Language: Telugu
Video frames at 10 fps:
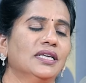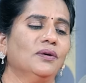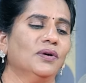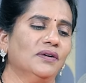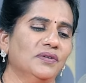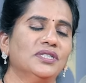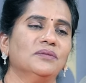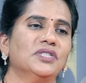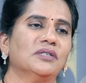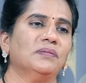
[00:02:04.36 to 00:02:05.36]
సార్ ఒక్క
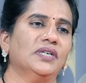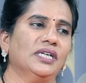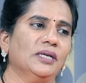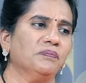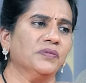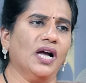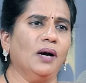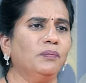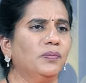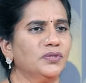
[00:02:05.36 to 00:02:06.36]
విషయం చెప్పండి
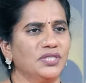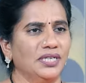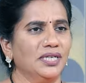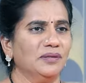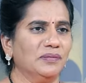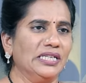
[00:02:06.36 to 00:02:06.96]
అప్పు చేయడం